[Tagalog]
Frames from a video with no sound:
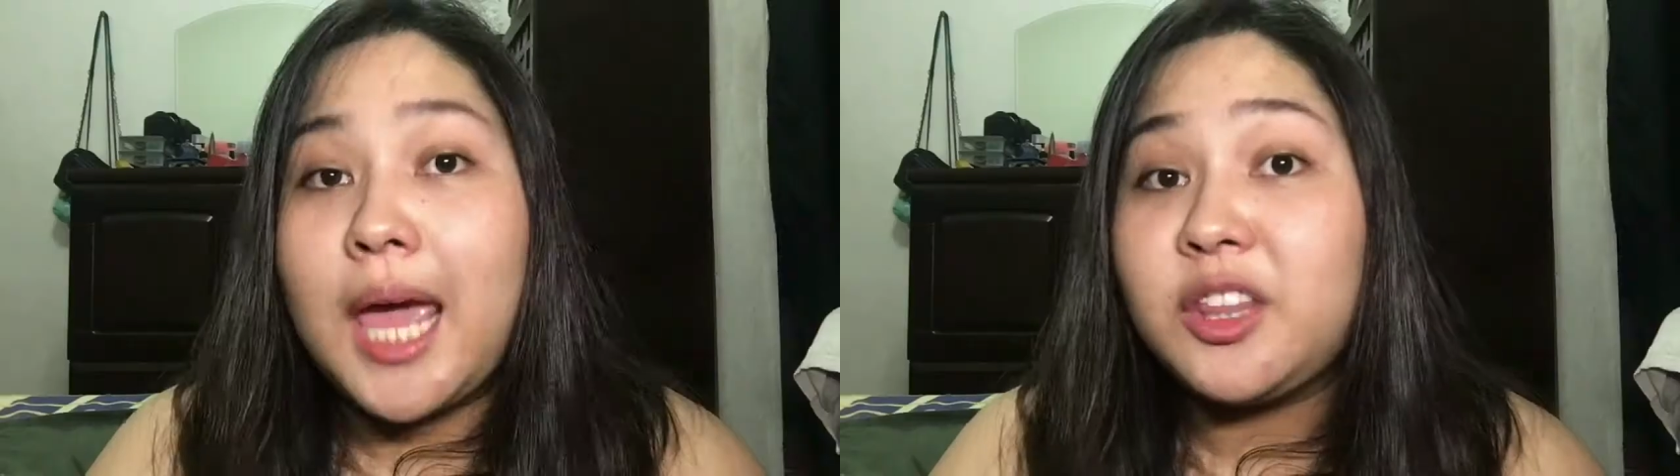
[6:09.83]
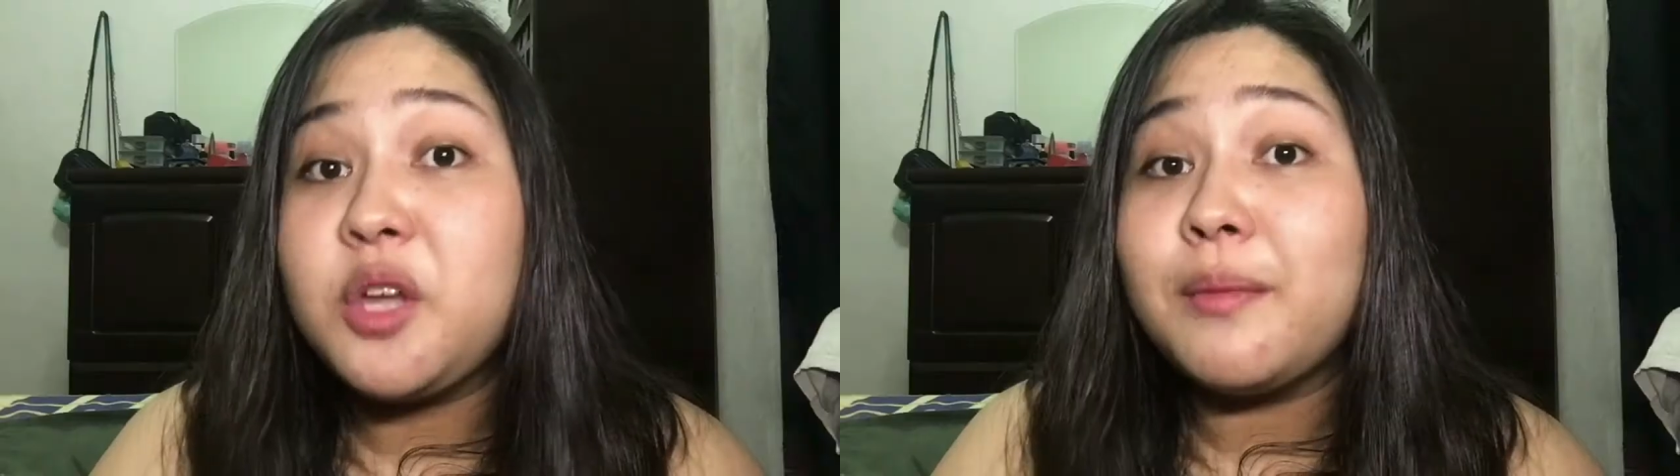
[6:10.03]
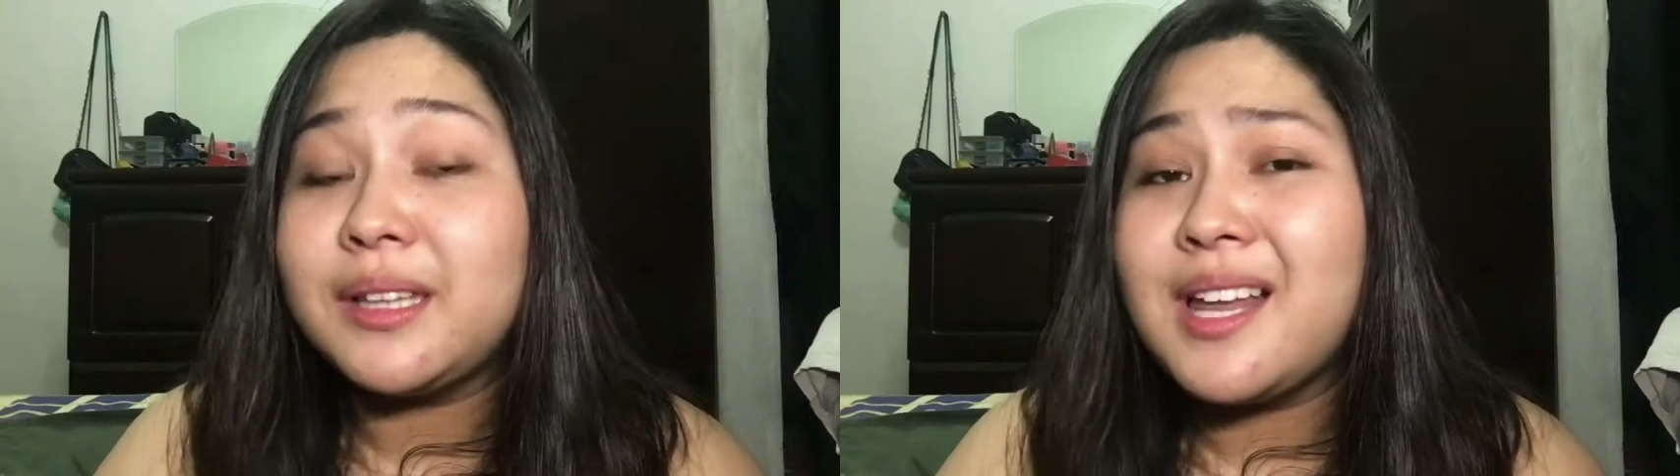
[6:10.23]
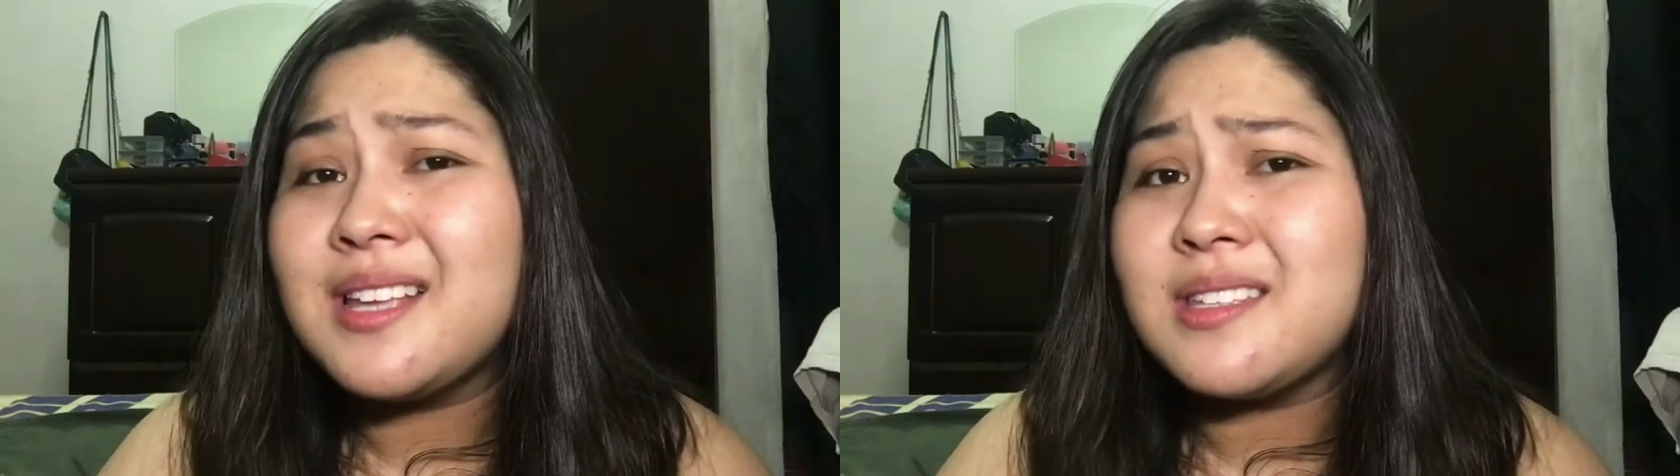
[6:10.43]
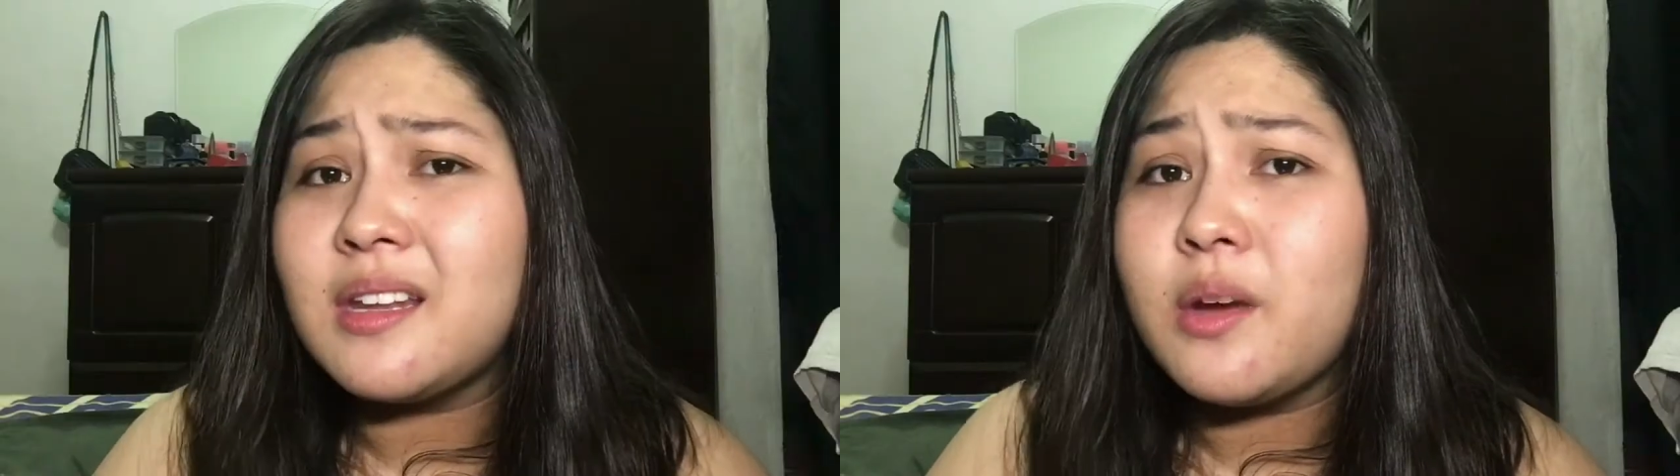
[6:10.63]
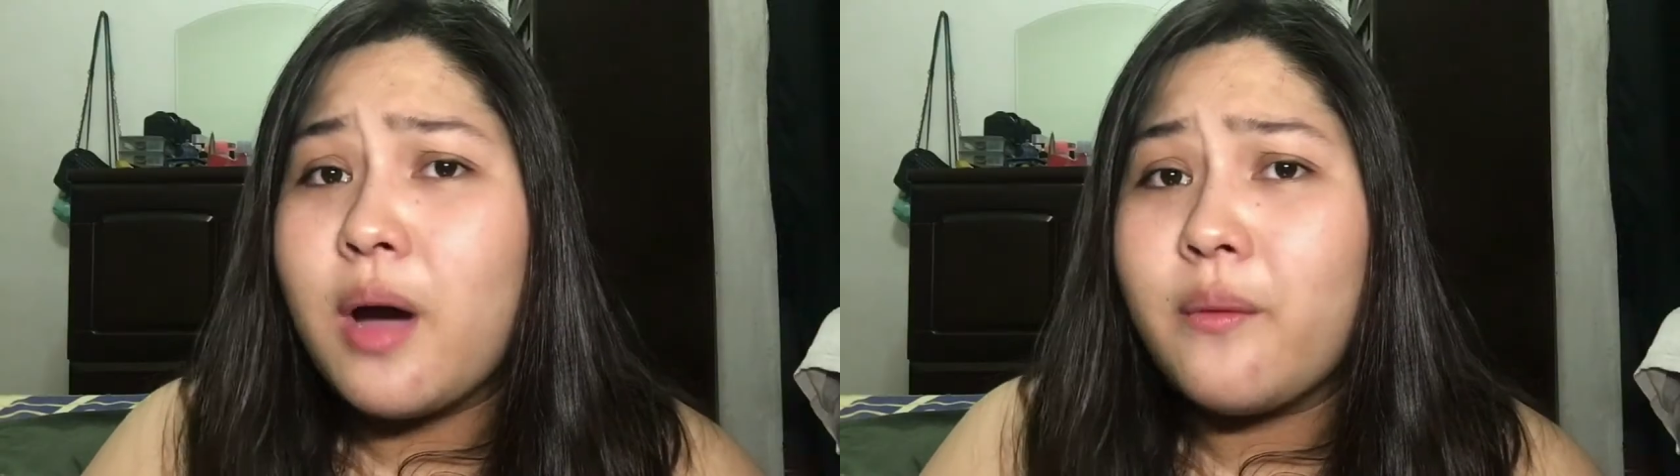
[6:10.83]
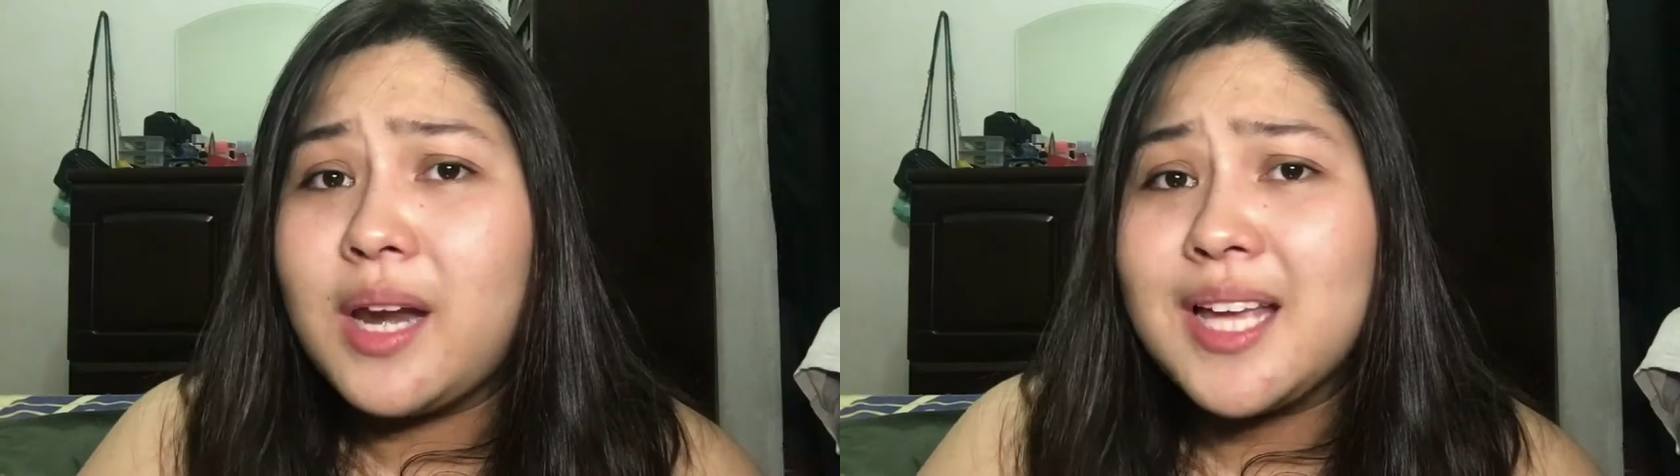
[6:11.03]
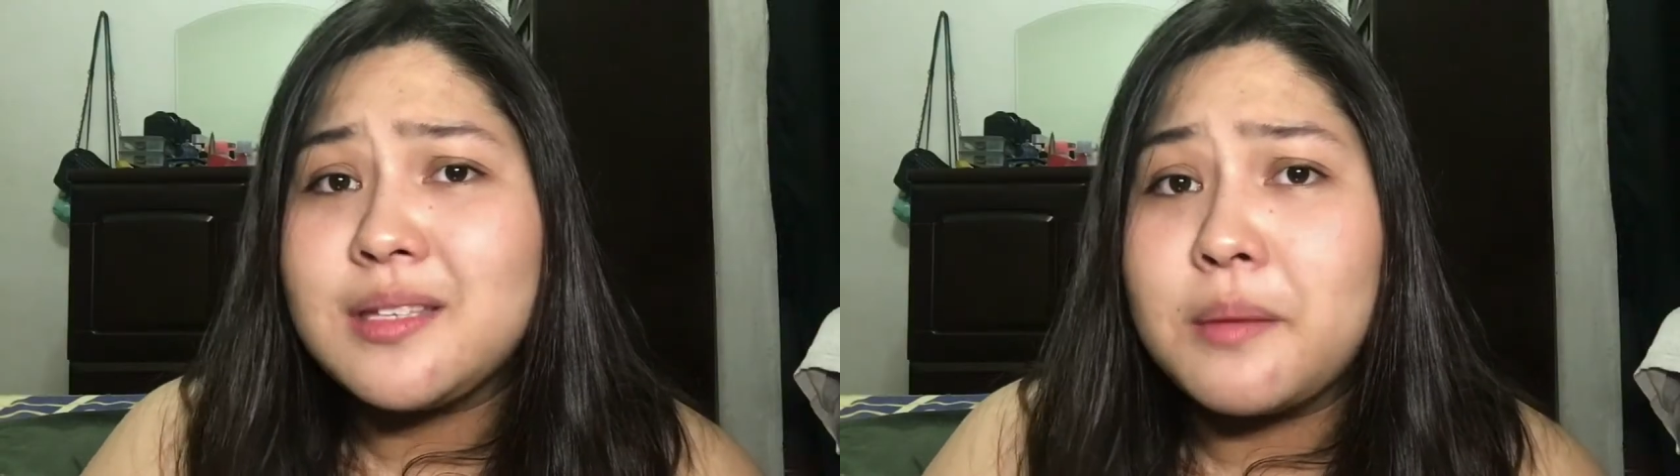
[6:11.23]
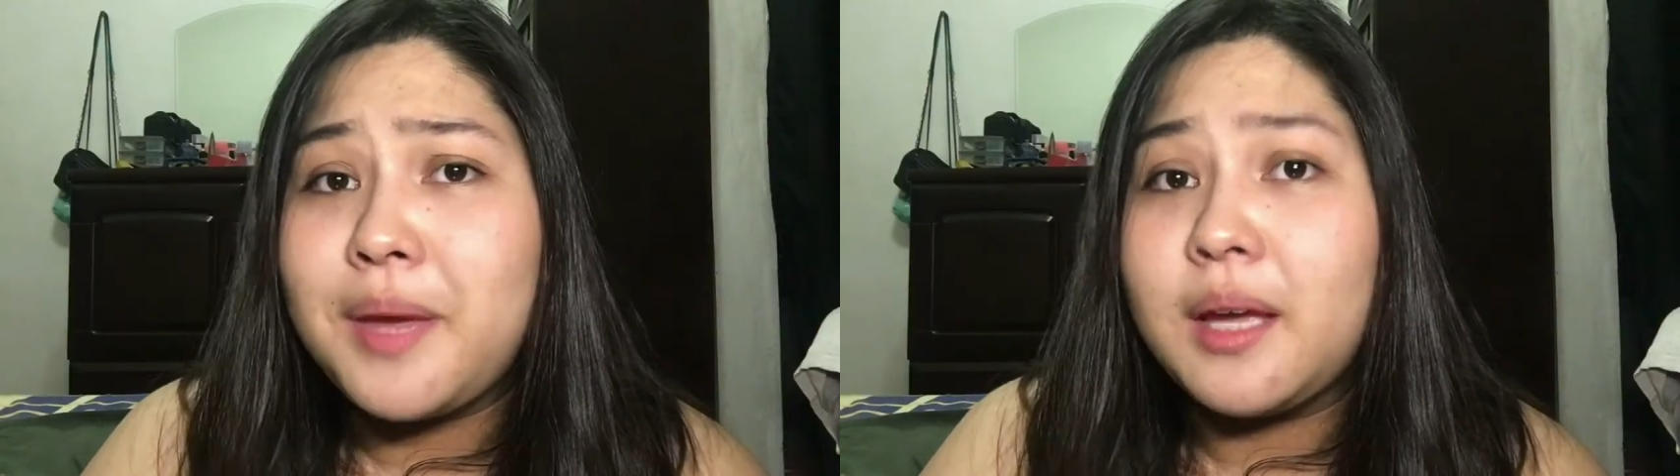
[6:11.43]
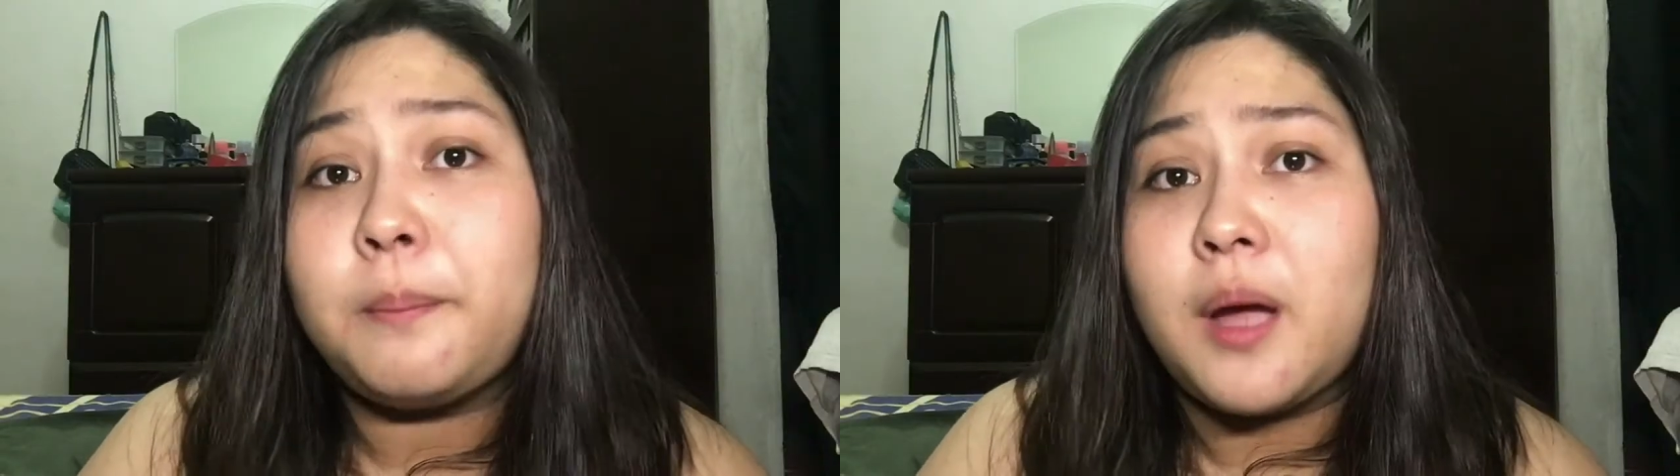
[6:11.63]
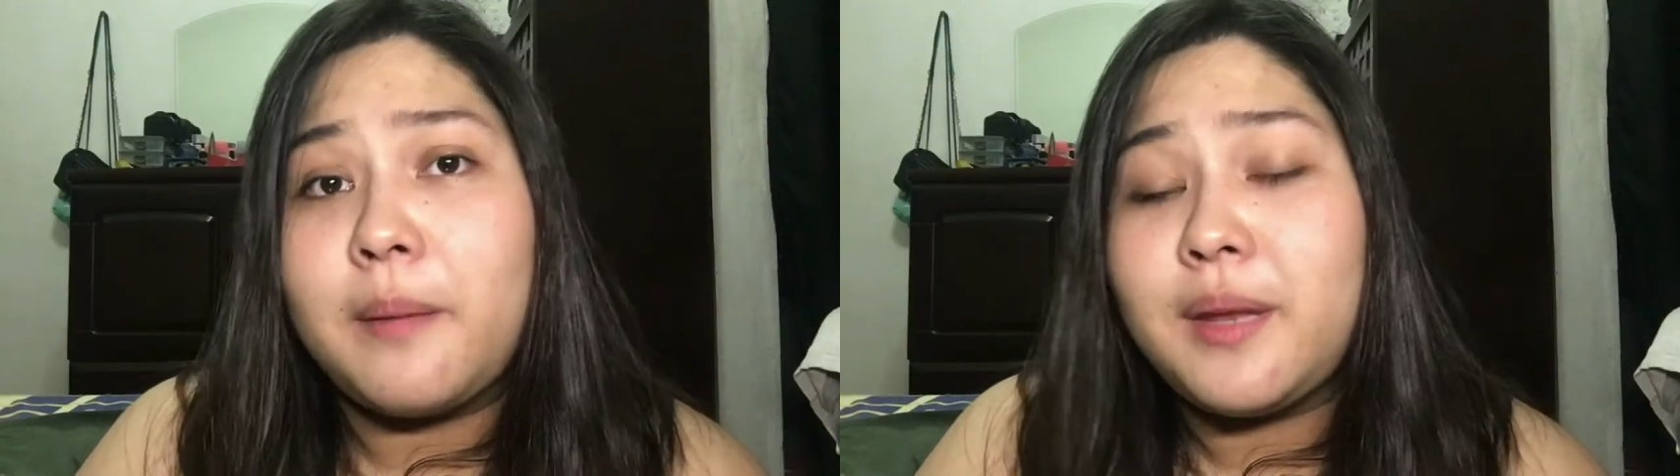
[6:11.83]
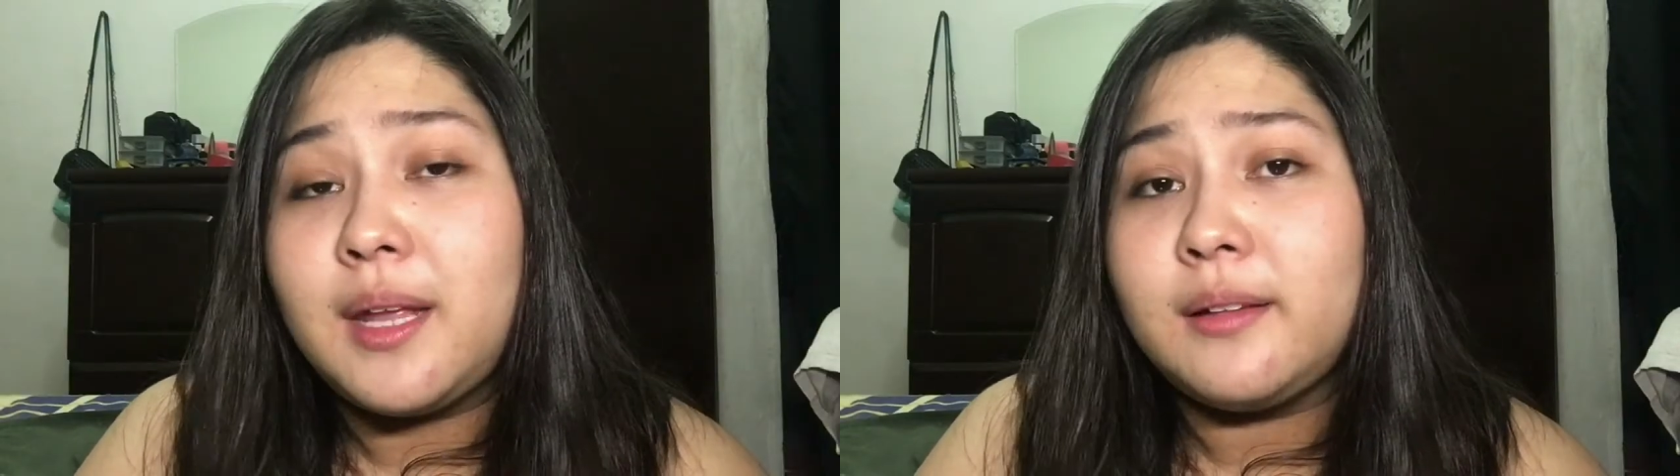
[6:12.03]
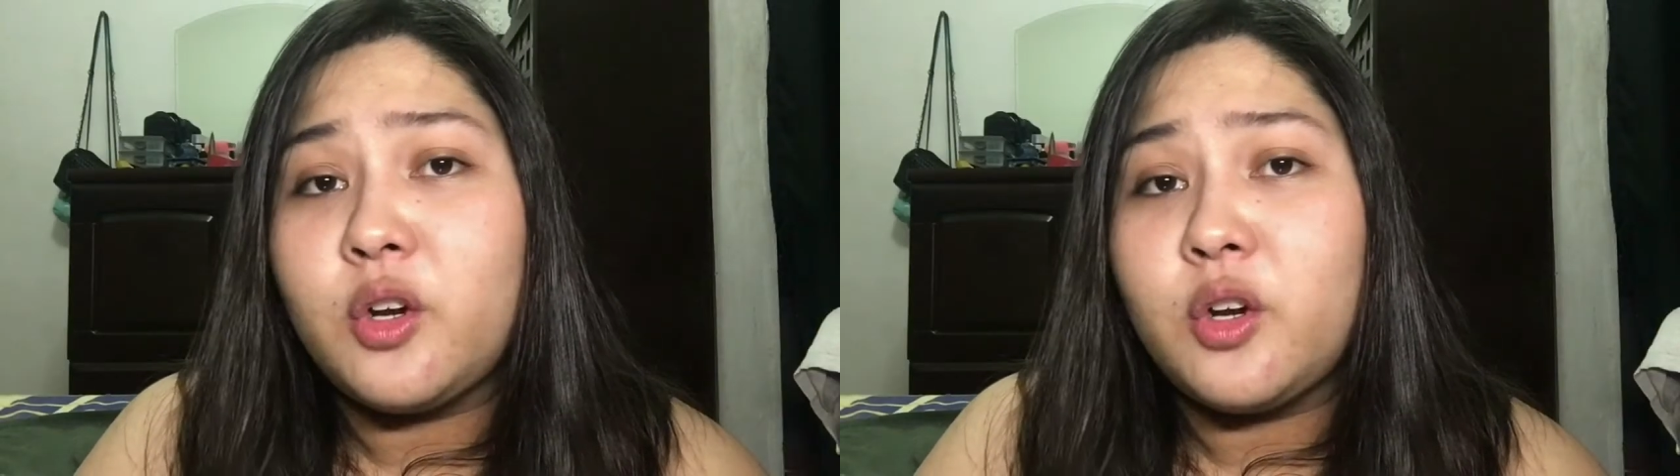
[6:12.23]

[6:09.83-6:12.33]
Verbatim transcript: Ito yung madalas na nawawala sa makeup cabinet